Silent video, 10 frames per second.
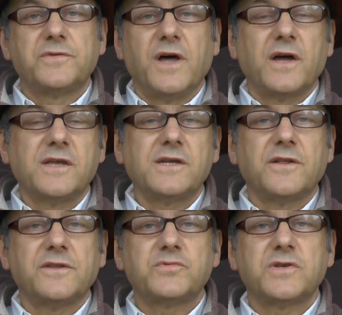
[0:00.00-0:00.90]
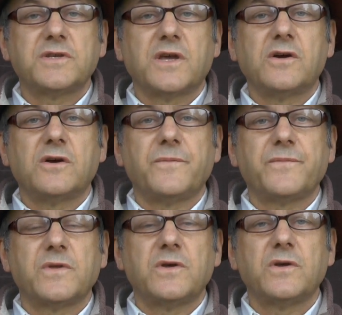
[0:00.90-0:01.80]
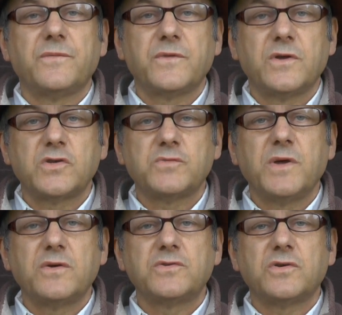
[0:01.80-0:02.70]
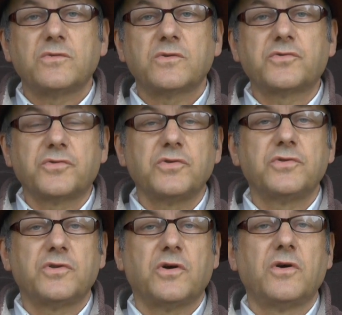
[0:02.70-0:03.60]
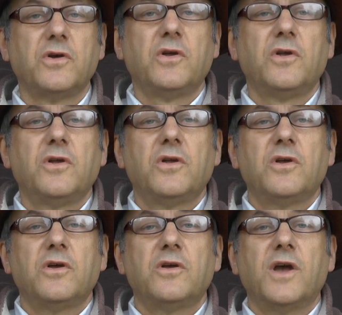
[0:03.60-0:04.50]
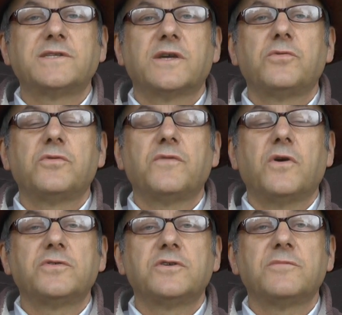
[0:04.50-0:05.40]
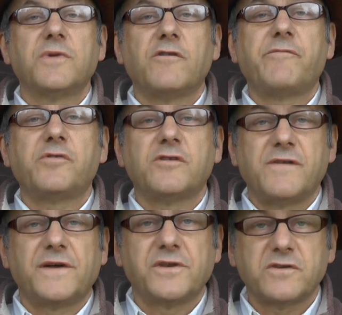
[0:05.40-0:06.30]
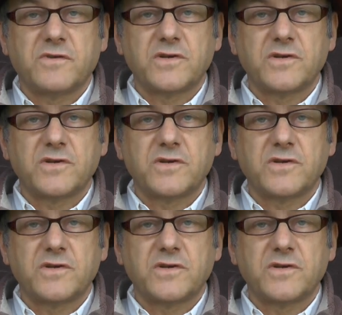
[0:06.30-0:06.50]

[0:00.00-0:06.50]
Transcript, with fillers: na kilka dni przed jego e, e, śmiercią, który to e, Executive Order miał wprowadzać